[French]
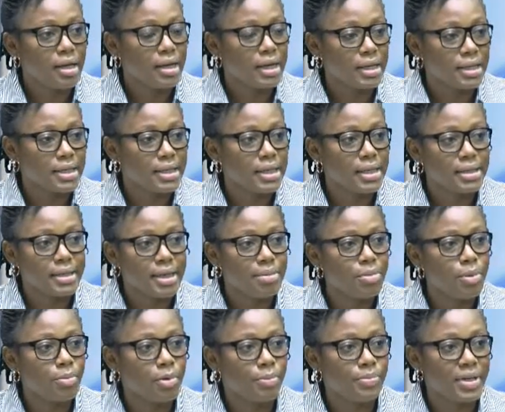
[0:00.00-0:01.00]
et qui étaient
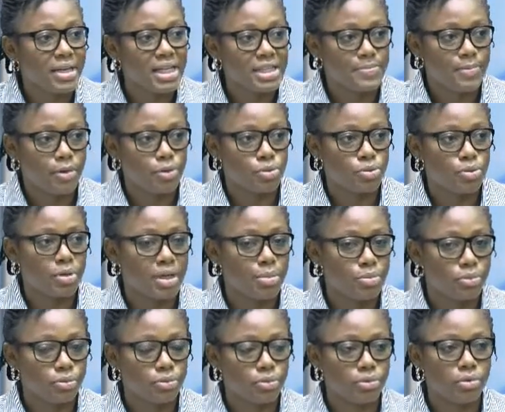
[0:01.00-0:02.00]
même en pleine au
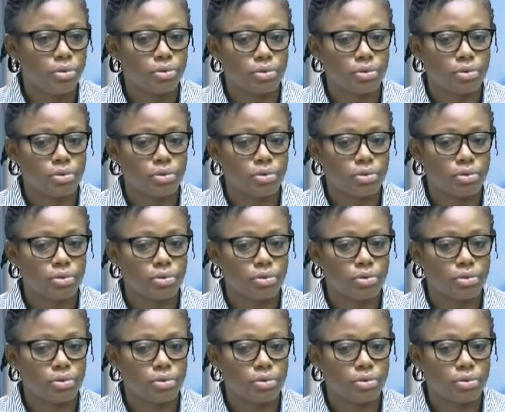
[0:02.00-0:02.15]
Cameroun,